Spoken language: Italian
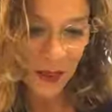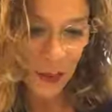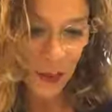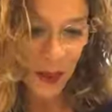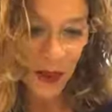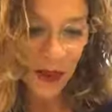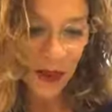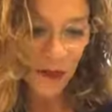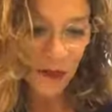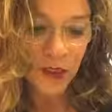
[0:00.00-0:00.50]

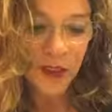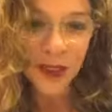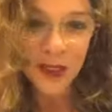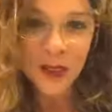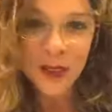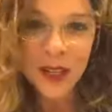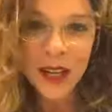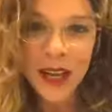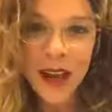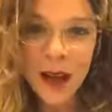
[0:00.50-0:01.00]
Poi le
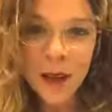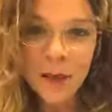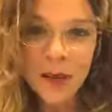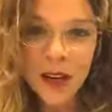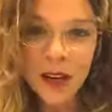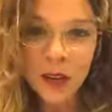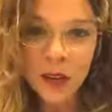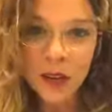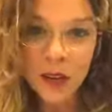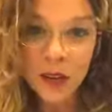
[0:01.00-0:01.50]
fisso le
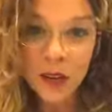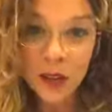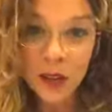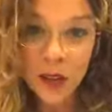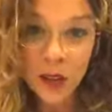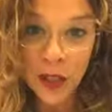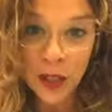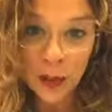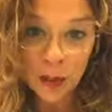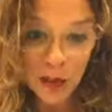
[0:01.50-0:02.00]
labbra col
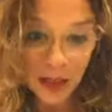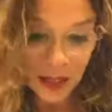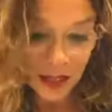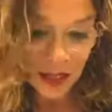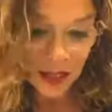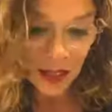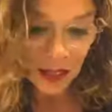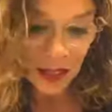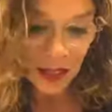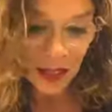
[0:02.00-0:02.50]
loro
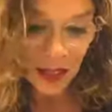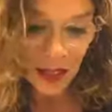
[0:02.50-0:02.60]
ribes,